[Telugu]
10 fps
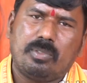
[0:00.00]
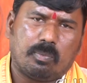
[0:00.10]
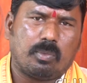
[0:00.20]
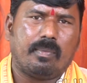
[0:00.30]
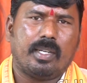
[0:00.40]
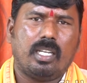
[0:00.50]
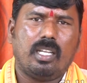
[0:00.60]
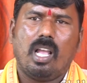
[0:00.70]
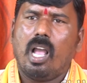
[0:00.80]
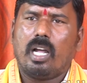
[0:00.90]
చెప్తామండి
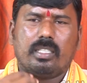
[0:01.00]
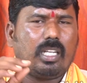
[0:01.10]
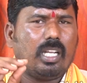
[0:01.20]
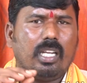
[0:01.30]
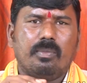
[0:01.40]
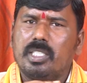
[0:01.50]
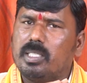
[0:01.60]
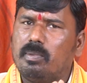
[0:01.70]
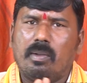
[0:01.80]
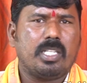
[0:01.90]
అంతకెళ్ళి
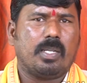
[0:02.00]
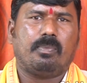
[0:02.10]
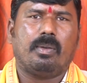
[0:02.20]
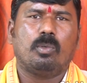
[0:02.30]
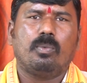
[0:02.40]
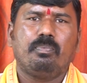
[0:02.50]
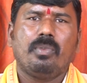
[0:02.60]
మించి మేము చెప్పాము